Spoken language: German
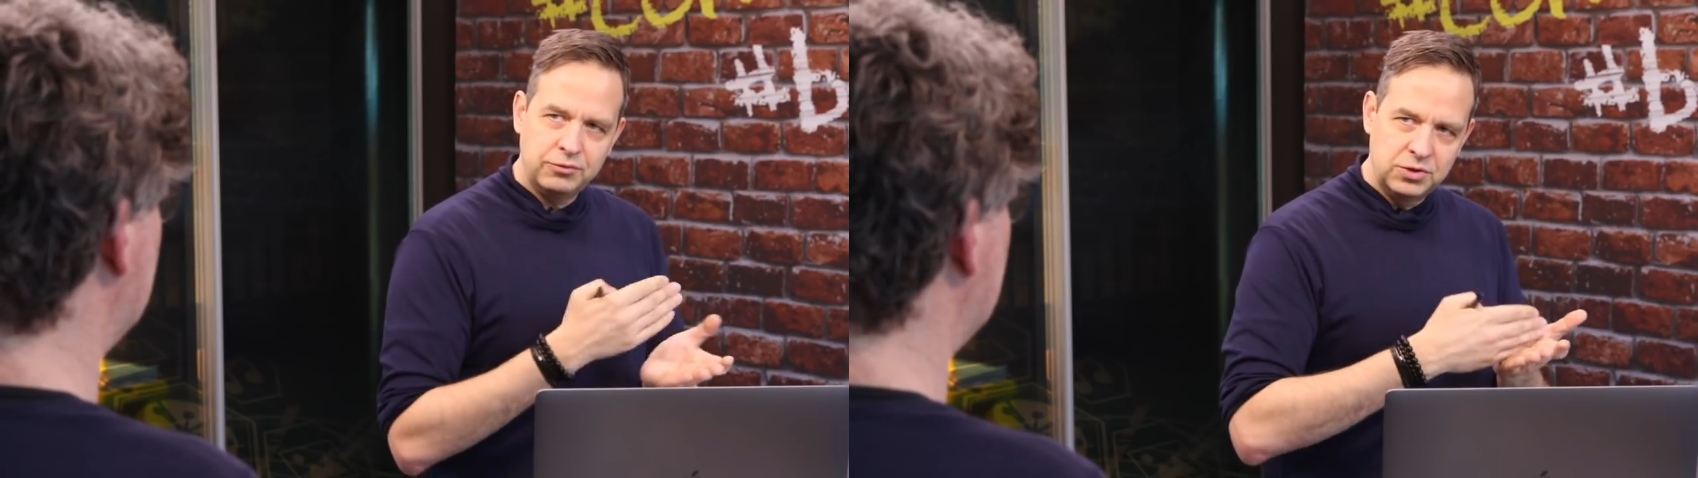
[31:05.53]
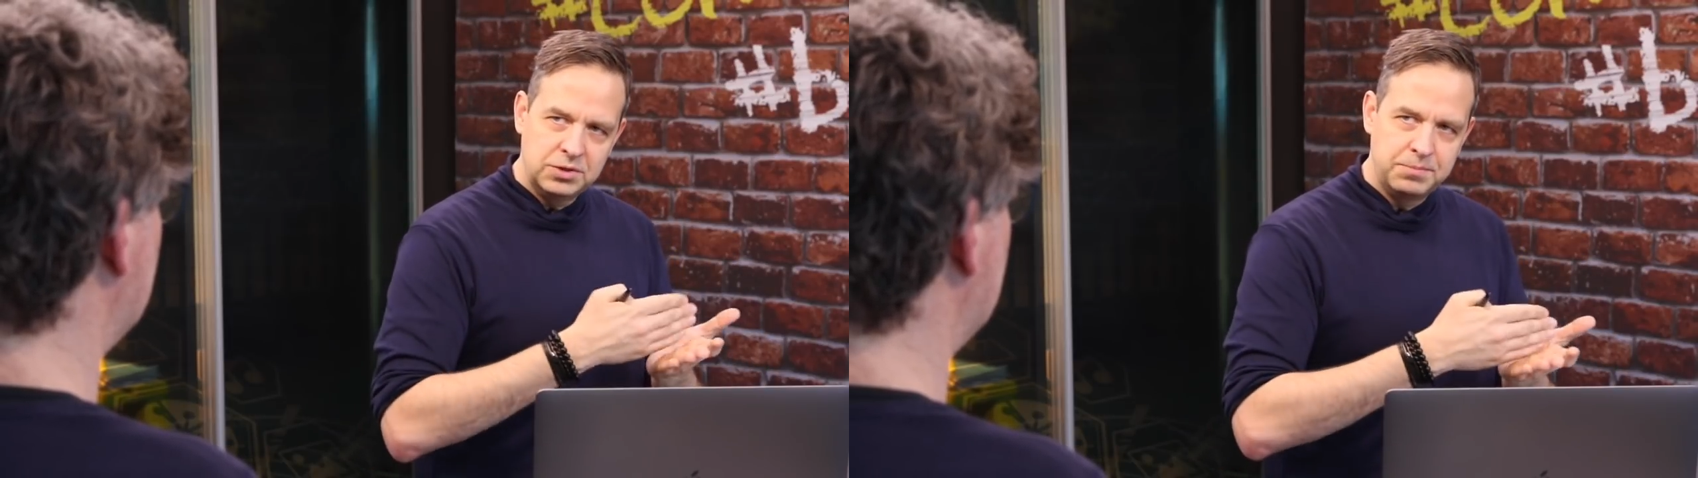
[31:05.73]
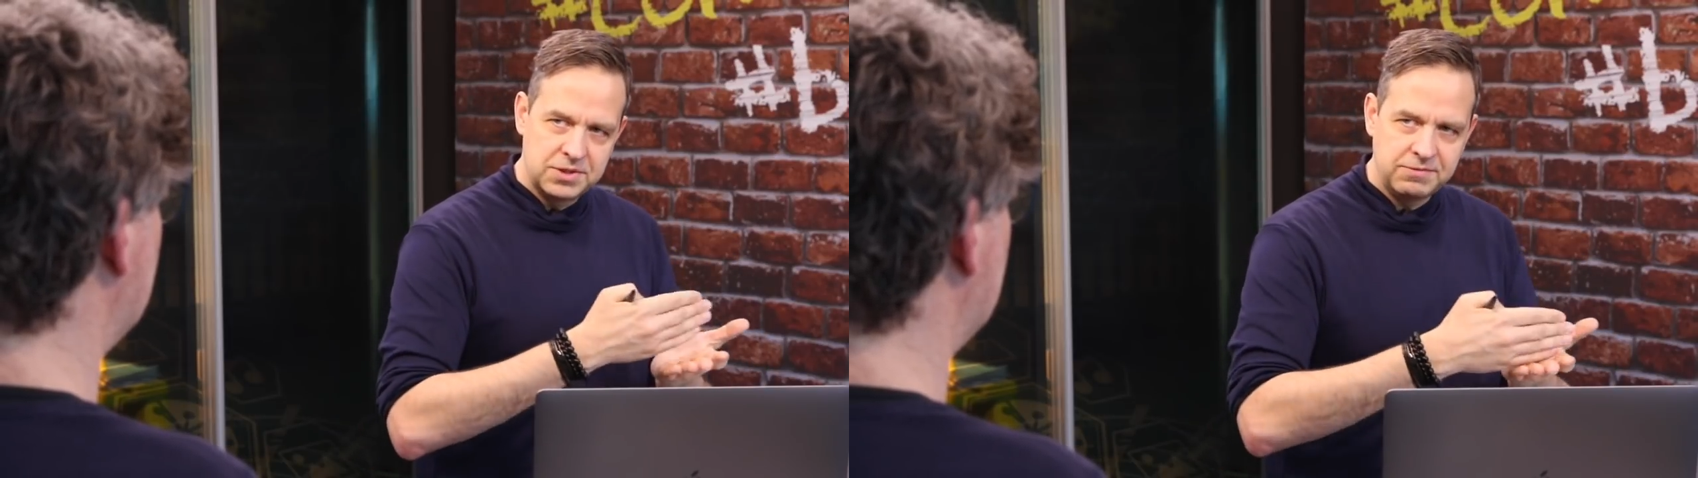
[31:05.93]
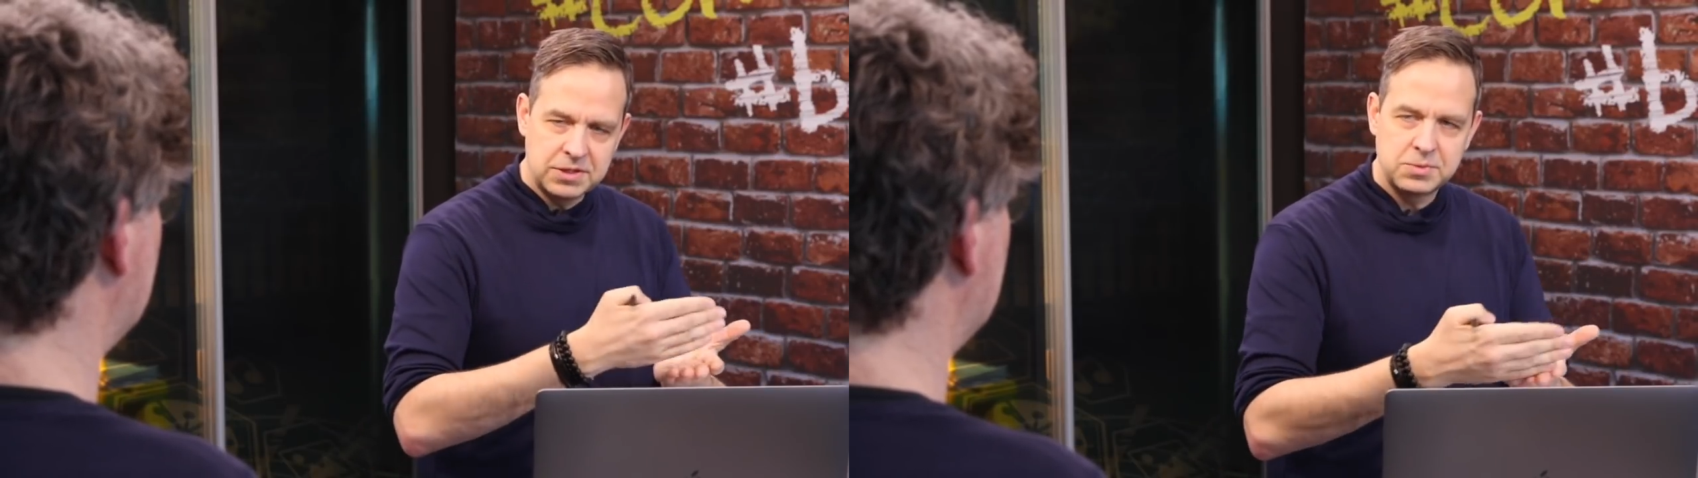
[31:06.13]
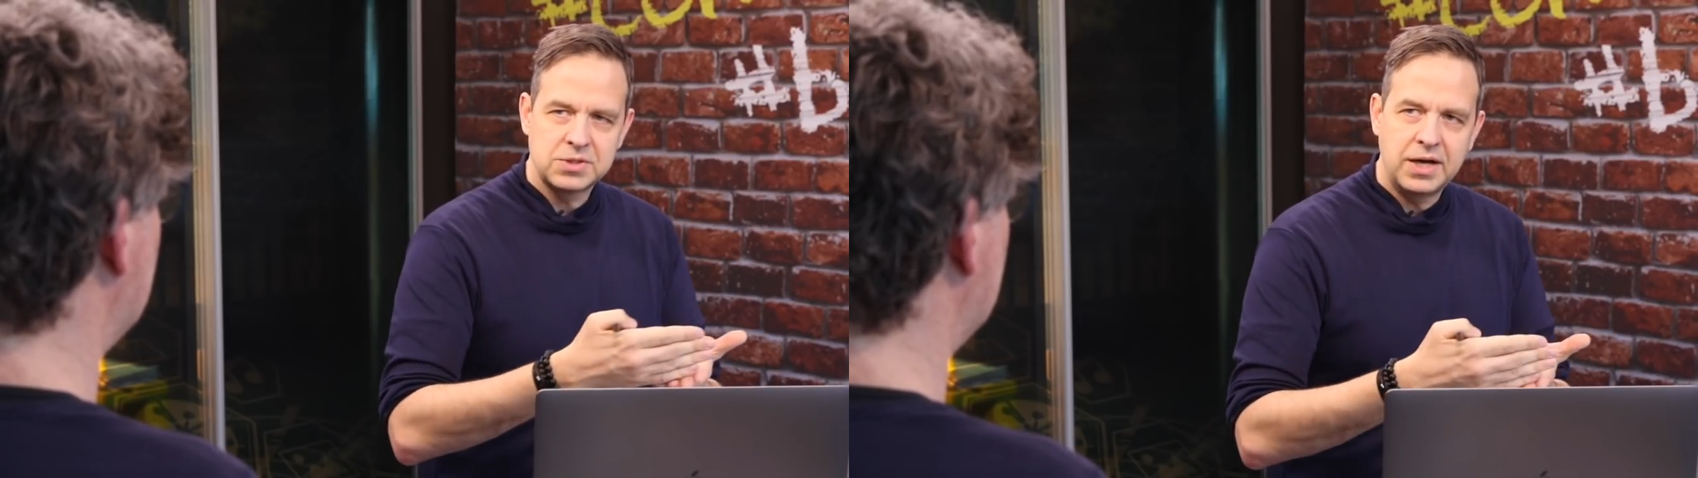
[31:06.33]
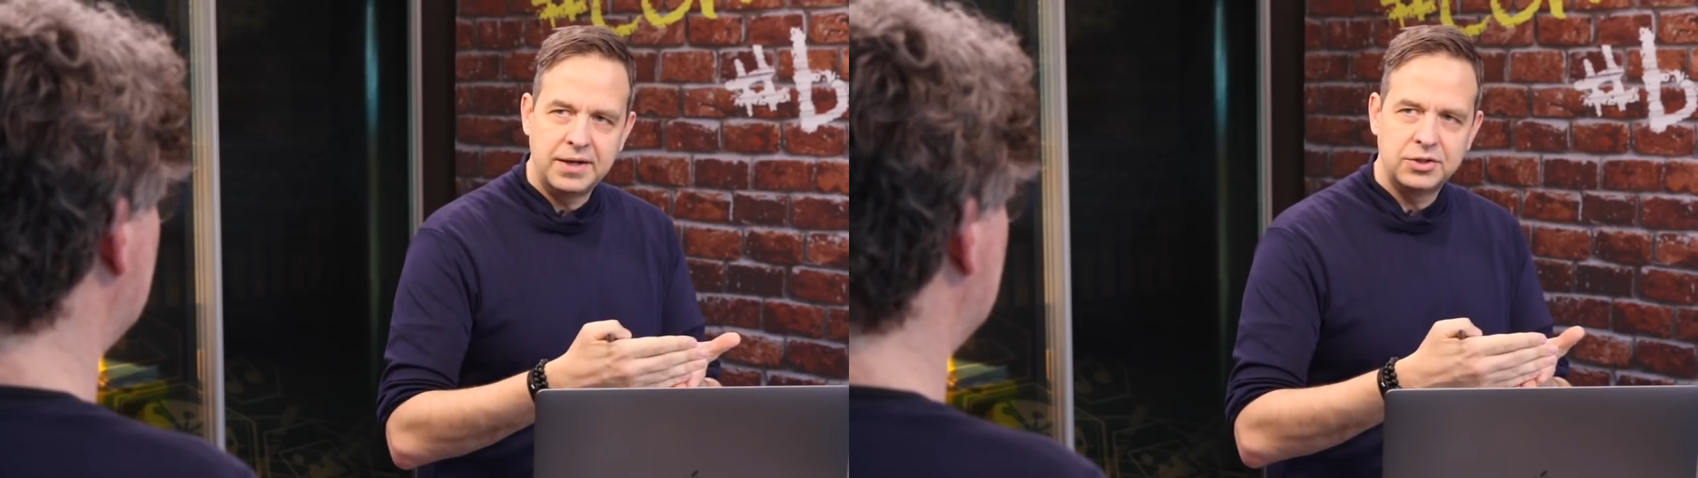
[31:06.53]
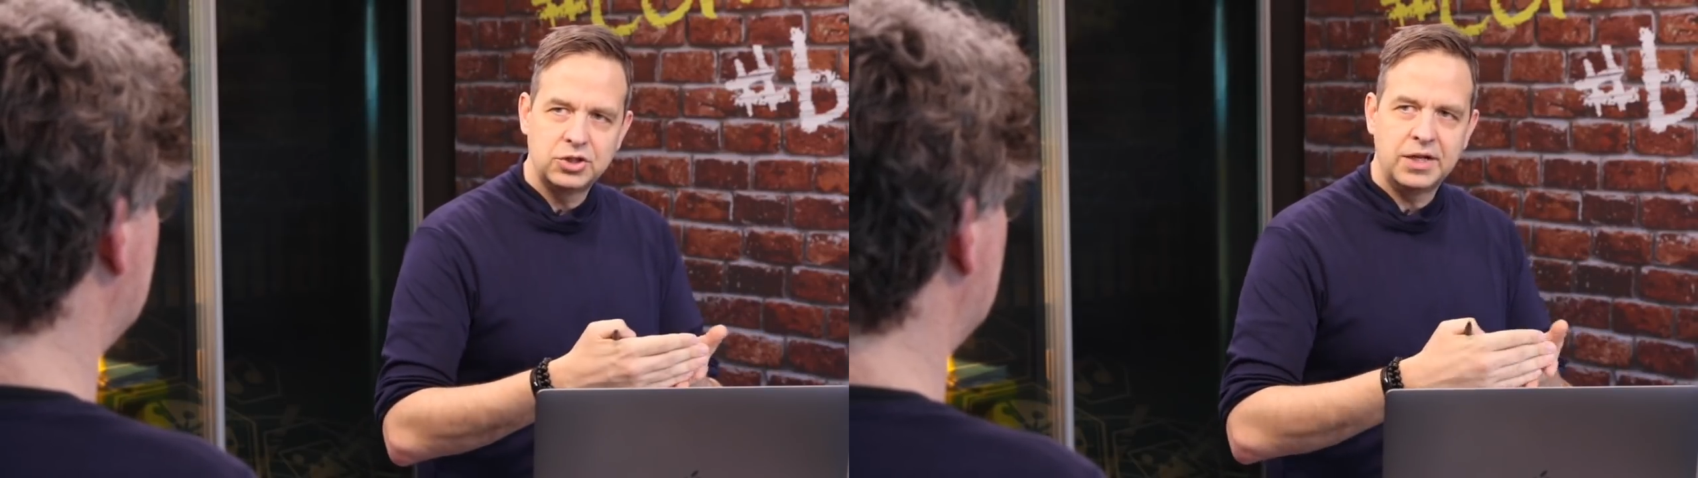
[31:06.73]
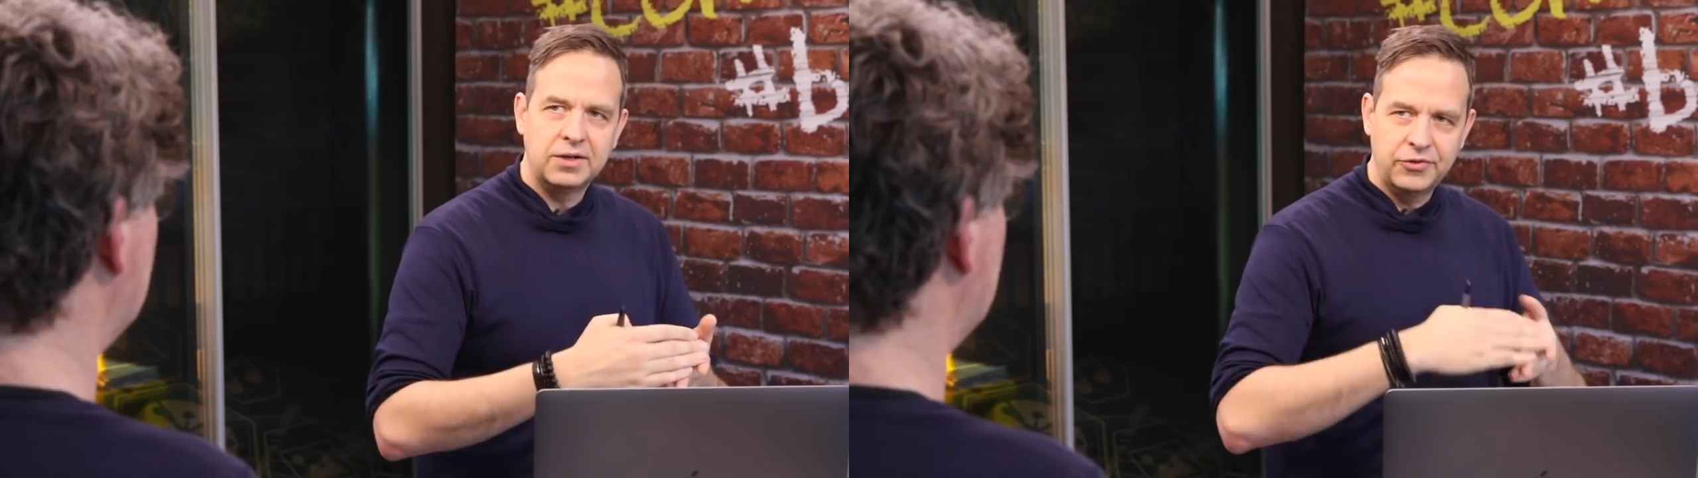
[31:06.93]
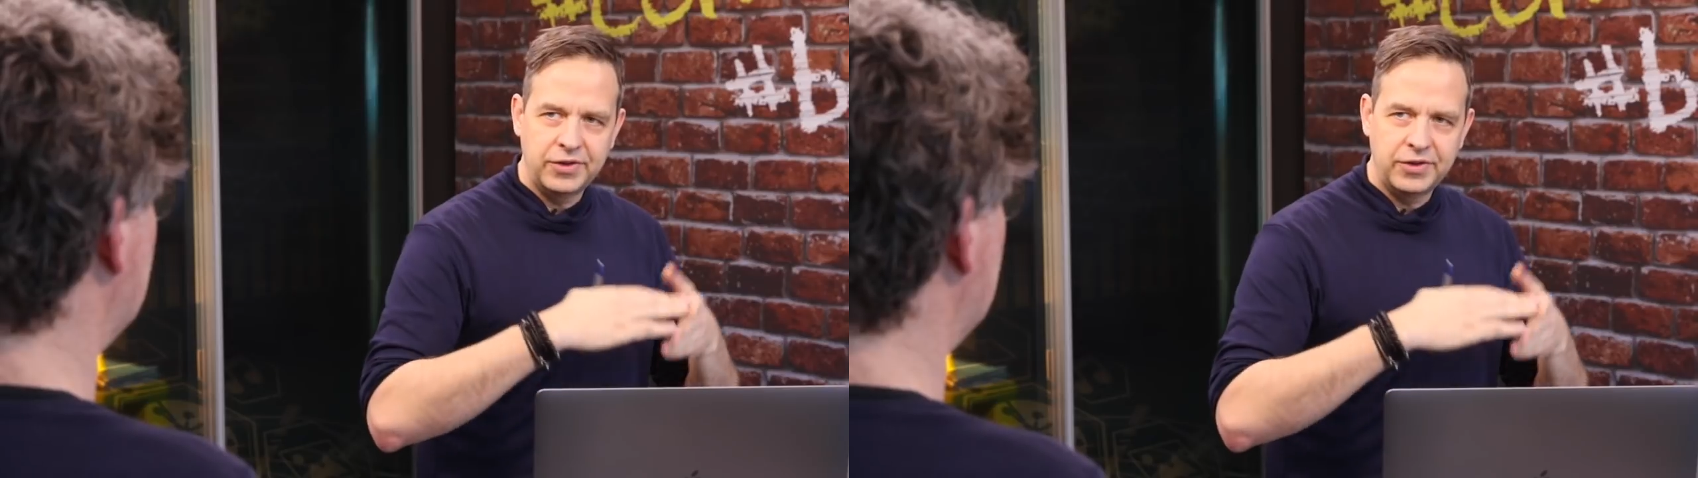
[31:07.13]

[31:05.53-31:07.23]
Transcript: durch bis, was bis dahin entstanden ist,